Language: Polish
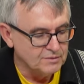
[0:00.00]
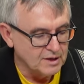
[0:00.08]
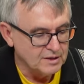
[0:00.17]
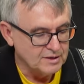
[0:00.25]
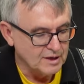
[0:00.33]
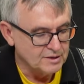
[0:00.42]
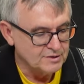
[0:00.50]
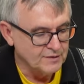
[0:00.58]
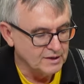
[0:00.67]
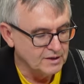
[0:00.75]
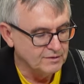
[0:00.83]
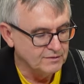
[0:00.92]
te tak
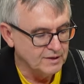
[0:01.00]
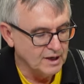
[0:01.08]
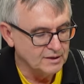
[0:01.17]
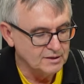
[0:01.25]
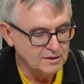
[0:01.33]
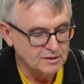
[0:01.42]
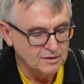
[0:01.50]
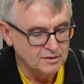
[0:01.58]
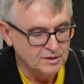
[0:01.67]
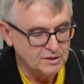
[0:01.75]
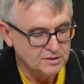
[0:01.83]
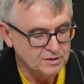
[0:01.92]
zwane wywiady,
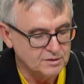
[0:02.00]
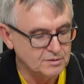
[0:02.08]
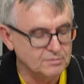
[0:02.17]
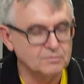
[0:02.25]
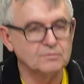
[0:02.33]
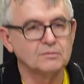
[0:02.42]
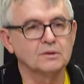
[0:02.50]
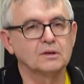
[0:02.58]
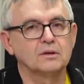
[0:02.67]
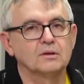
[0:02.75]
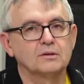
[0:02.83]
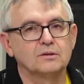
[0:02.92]
one
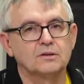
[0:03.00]
e,